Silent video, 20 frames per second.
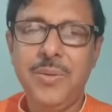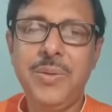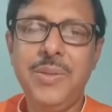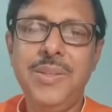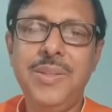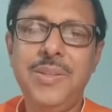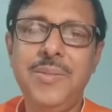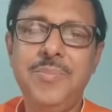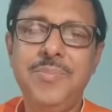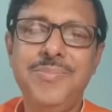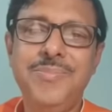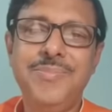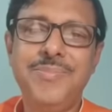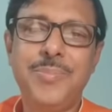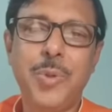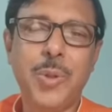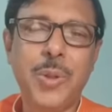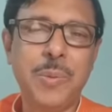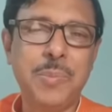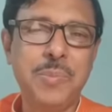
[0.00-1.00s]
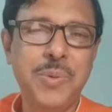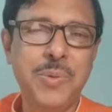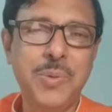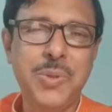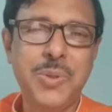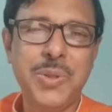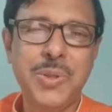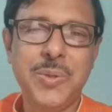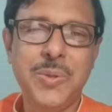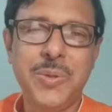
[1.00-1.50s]
ওই
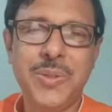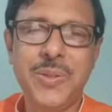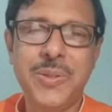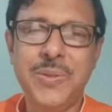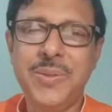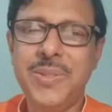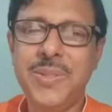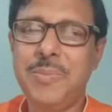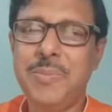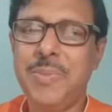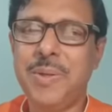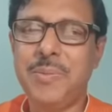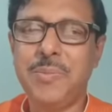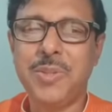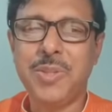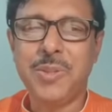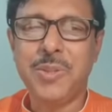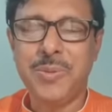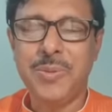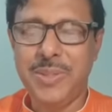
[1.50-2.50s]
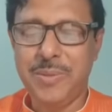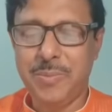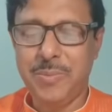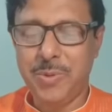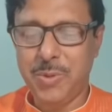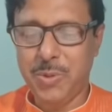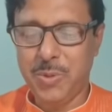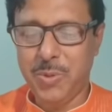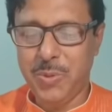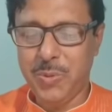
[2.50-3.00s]
প্রতাপবাবুর সঙ্গে কথা হচ্ছে ব্রাহ্ম সমাজের
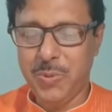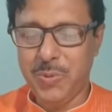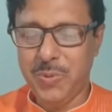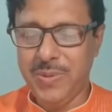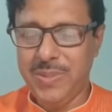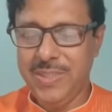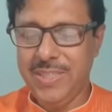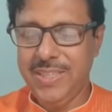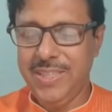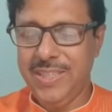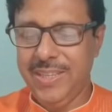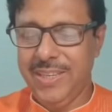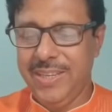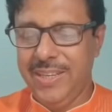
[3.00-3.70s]
প্রসঙ্গ তুলছেন